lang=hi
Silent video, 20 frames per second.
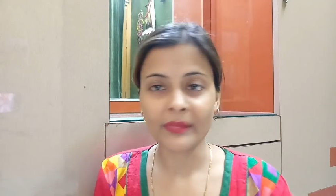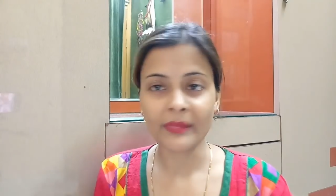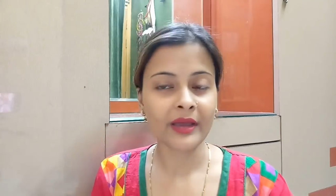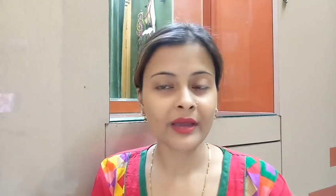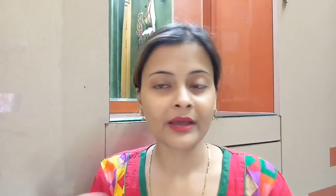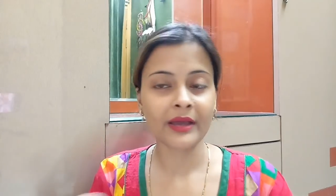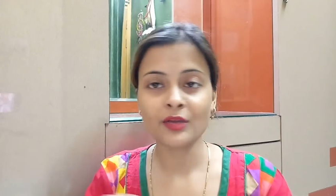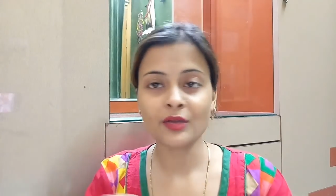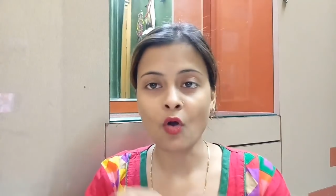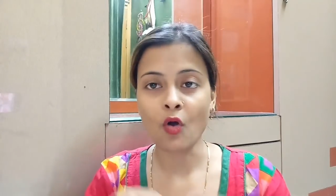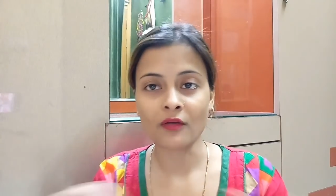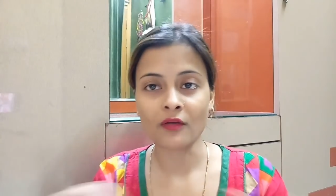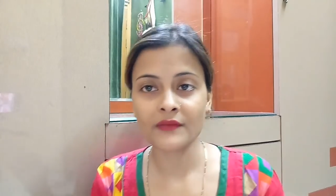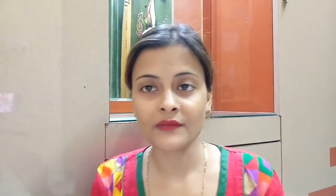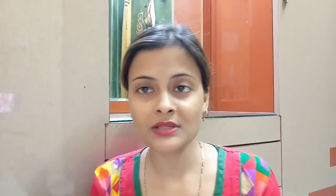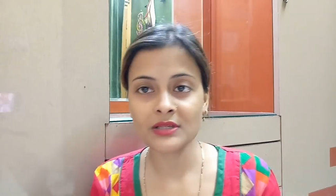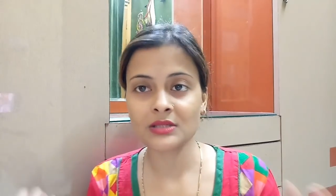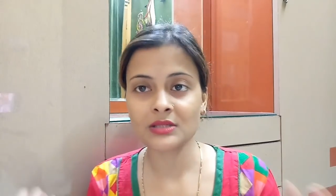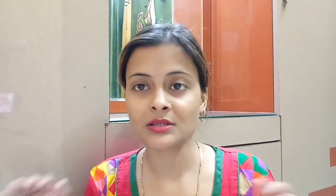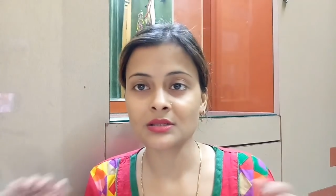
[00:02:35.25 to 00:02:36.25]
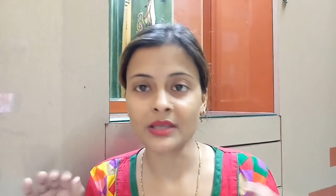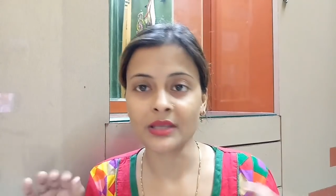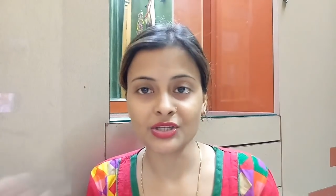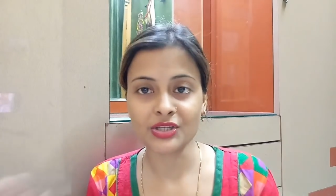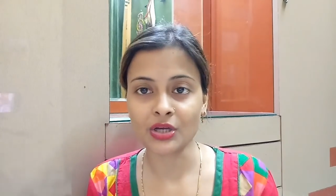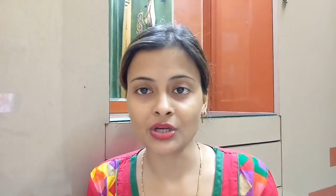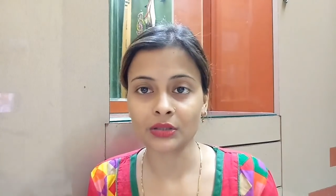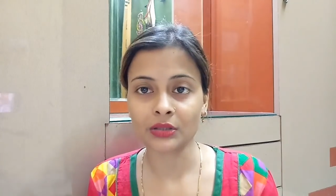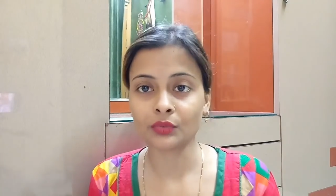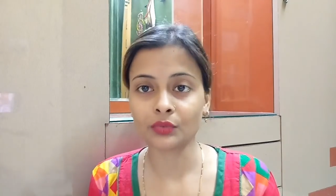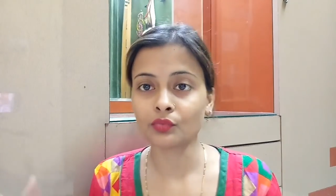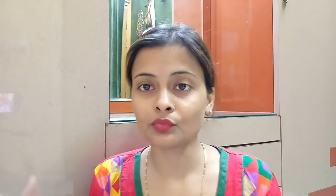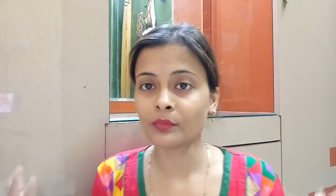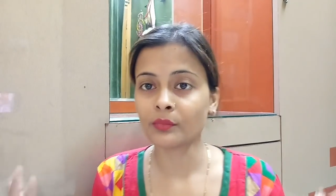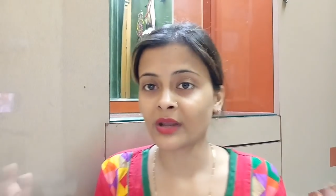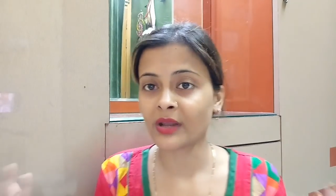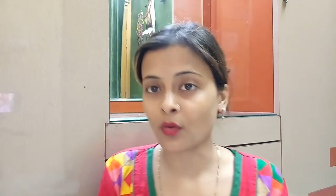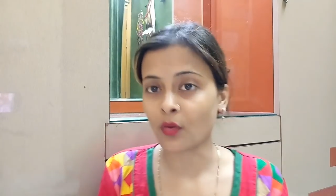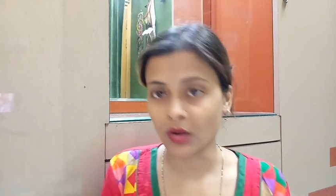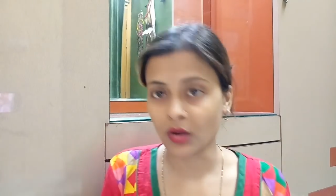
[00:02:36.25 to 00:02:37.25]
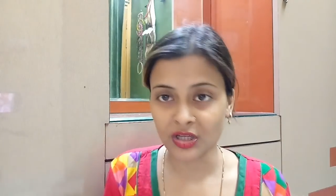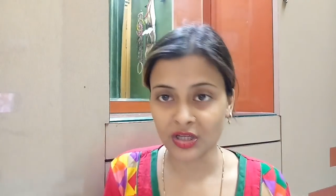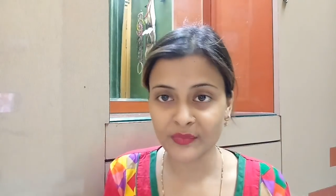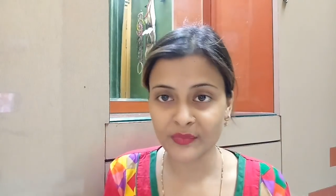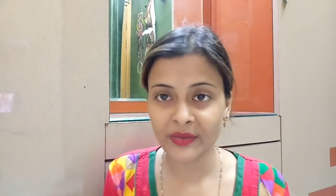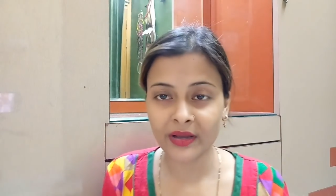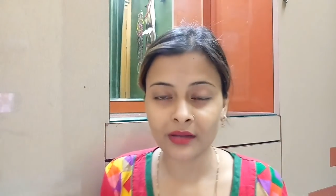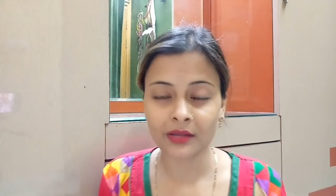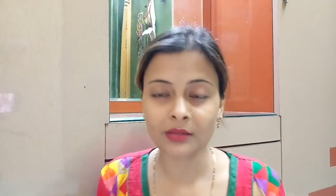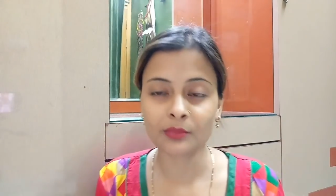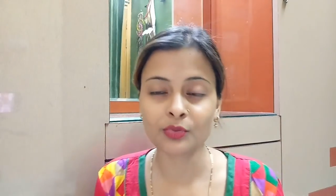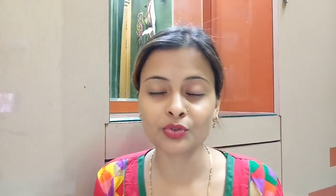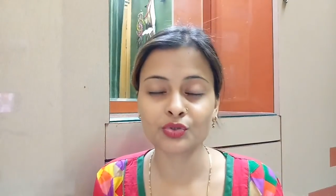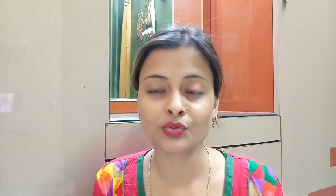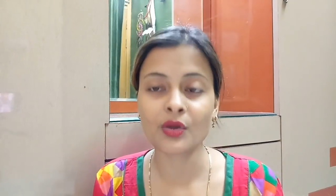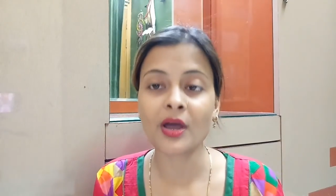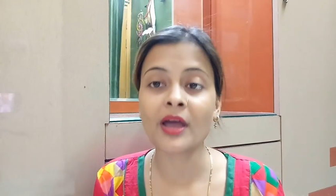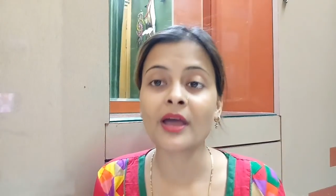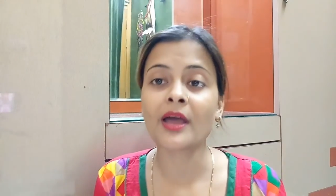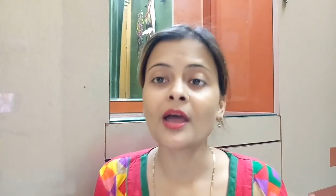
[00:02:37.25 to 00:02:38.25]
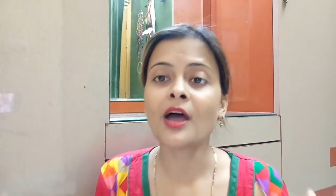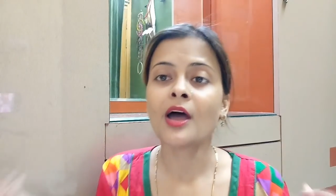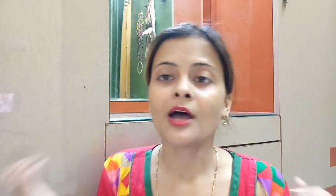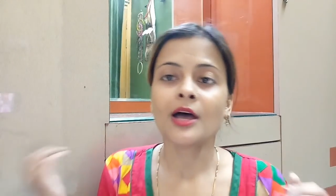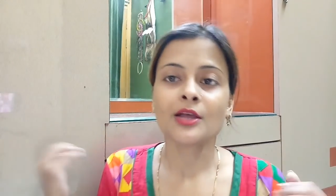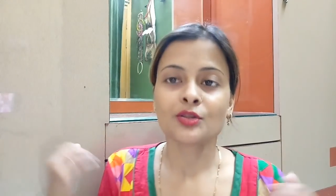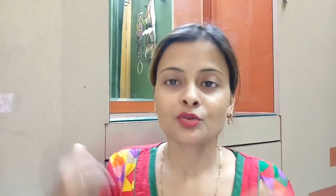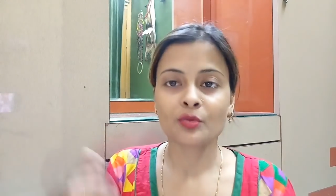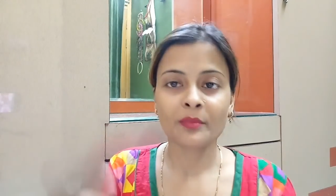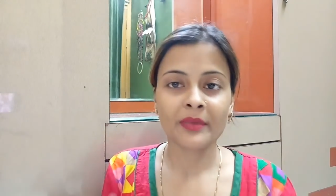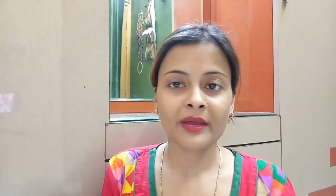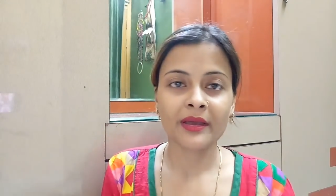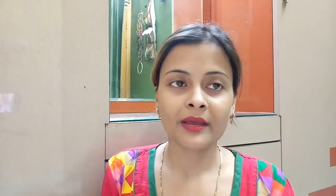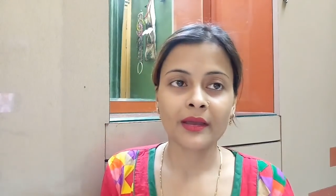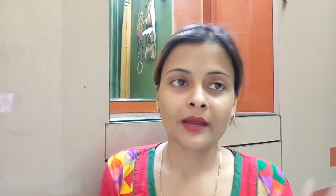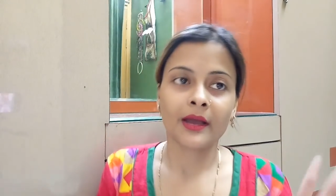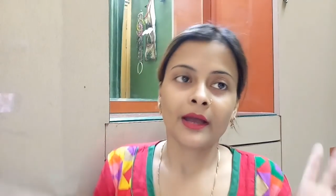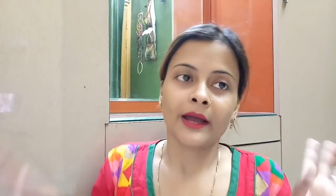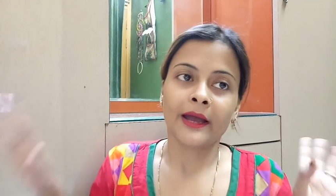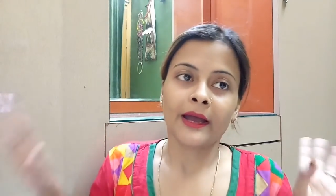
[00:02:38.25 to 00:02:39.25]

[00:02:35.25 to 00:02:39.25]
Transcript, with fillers: मैं कहीं ऑफिस नहीं जाती हूँ मेरा कॉलेज भी ख़त्म हो चुका है सो मैं